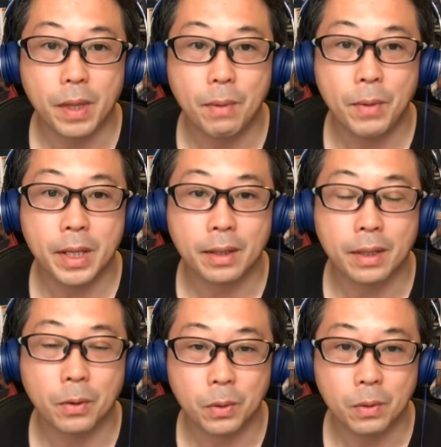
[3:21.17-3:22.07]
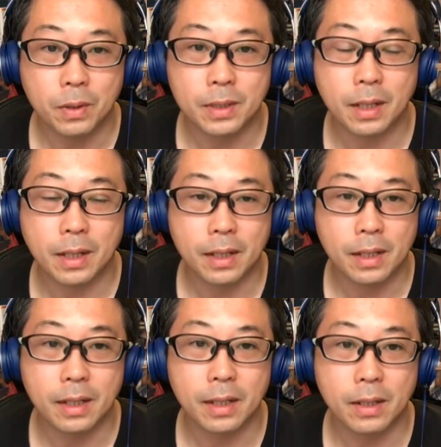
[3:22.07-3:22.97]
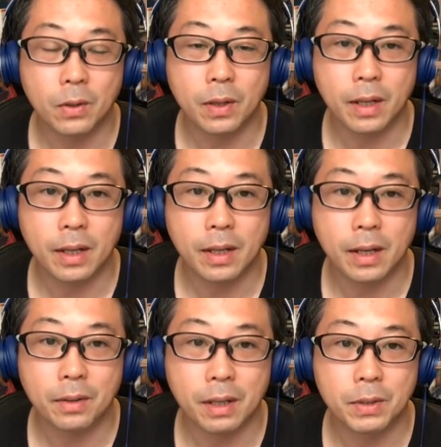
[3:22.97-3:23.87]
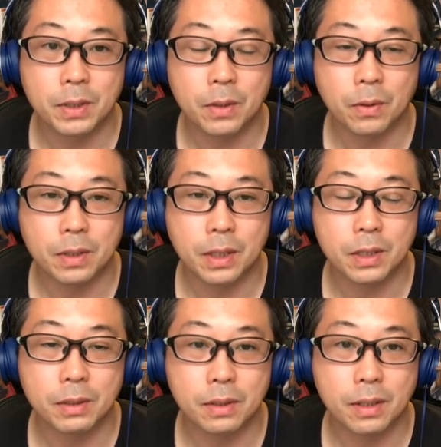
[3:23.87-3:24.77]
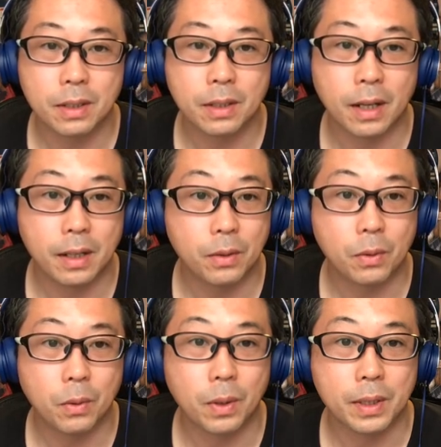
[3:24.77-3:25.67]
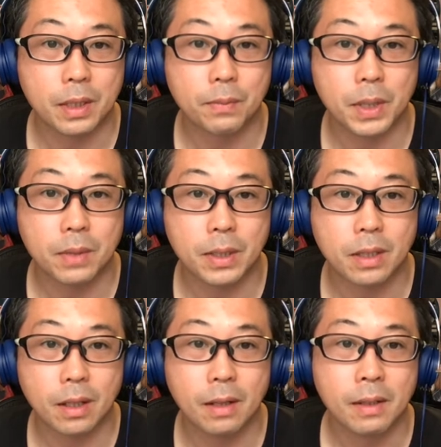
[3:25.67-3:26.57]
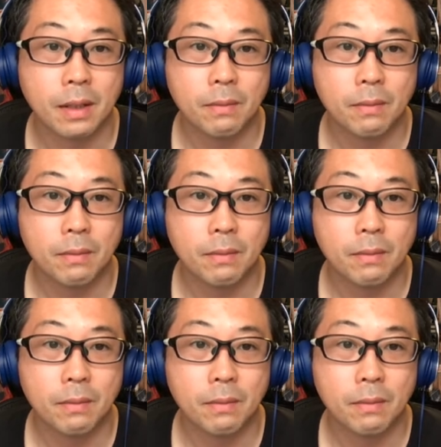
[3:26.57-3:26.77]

今までやったこと、前回の、えー、リアルタイム事業最終回のところで説明しましたが、